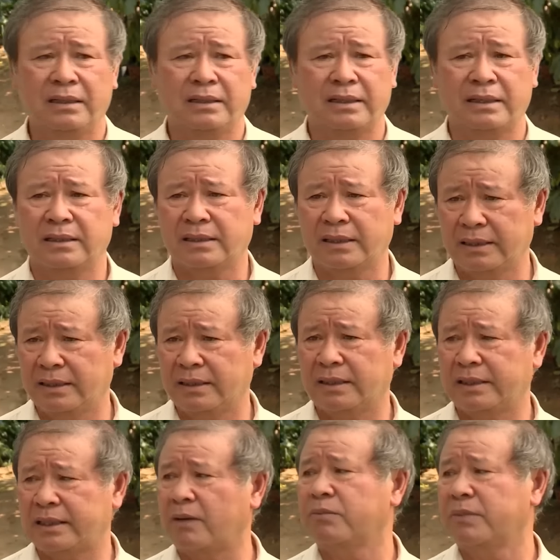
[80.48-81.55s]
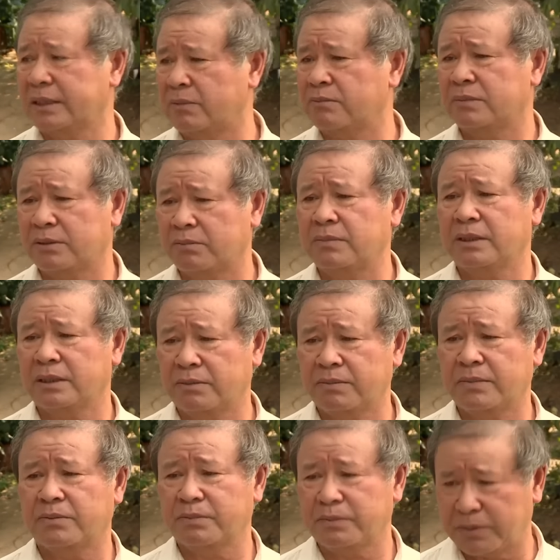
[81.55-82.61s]
cây ờ, cây trồng ở trong trong
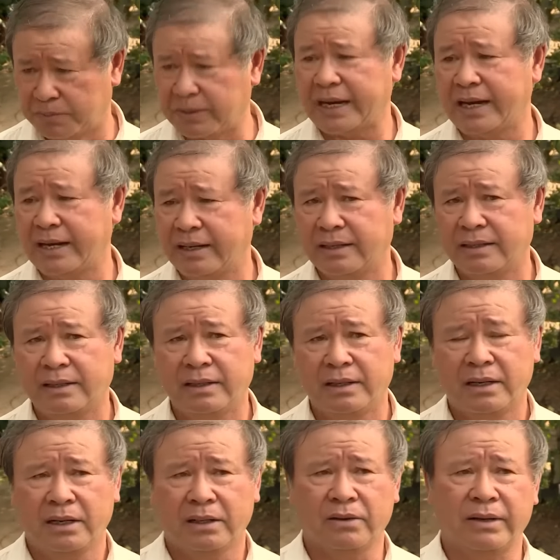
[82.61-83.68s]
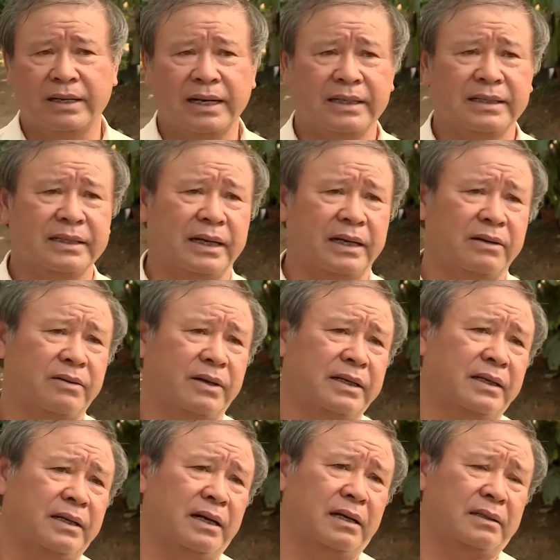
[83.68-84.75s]
trong trong trong nhà ngoài ra như vậy là coi
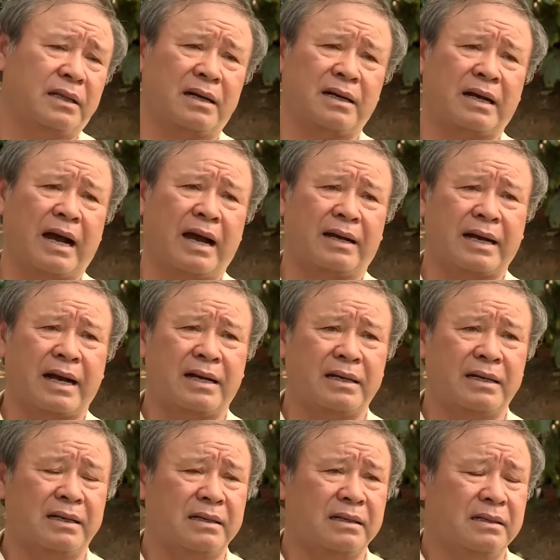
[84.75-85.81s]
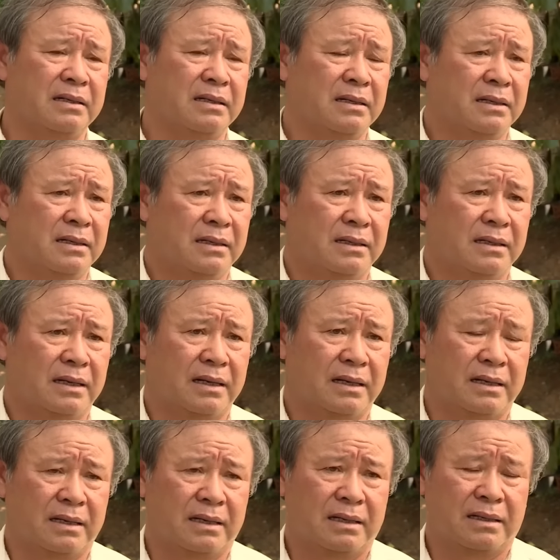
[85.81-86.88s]
như là tất cả các ờ,
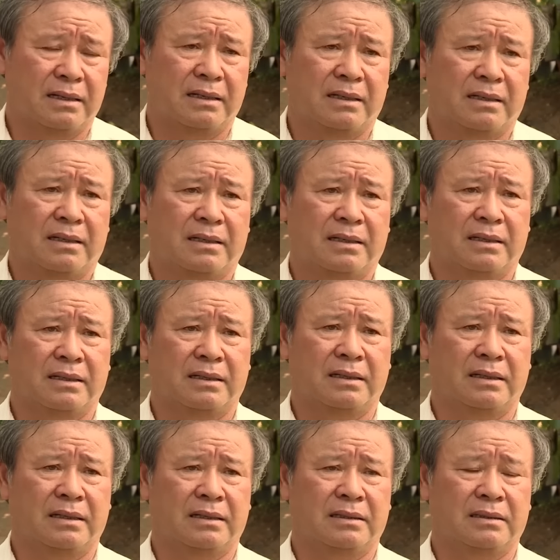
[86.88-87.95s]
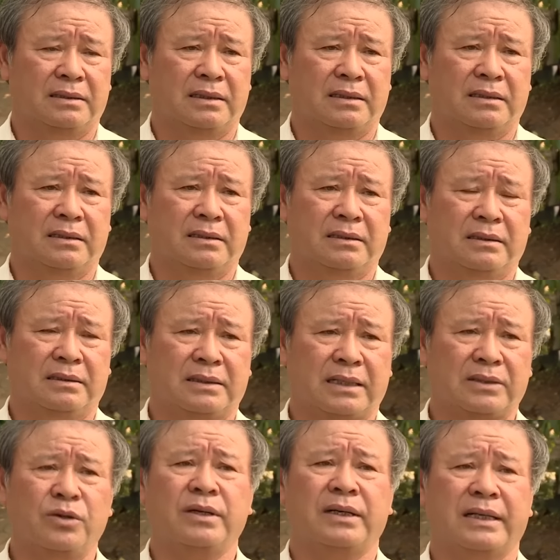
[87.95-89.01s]
là, là, là, là, là, là, là ờ,
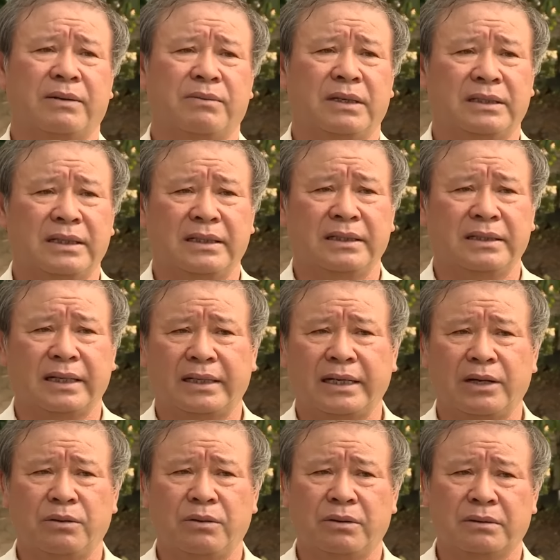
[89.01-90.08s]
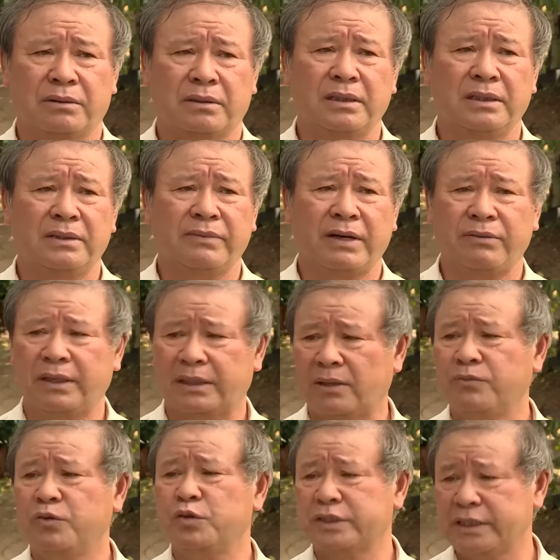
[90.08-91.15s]
sản xuất ở trong đó, thì như vậy đều tưới vào hệ
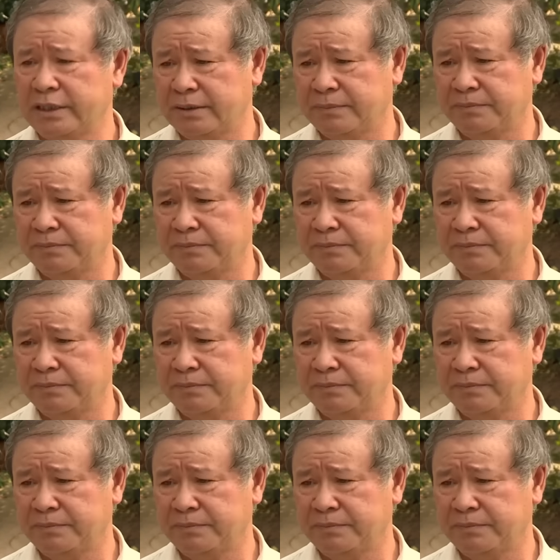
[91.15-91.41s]
thống phun sương.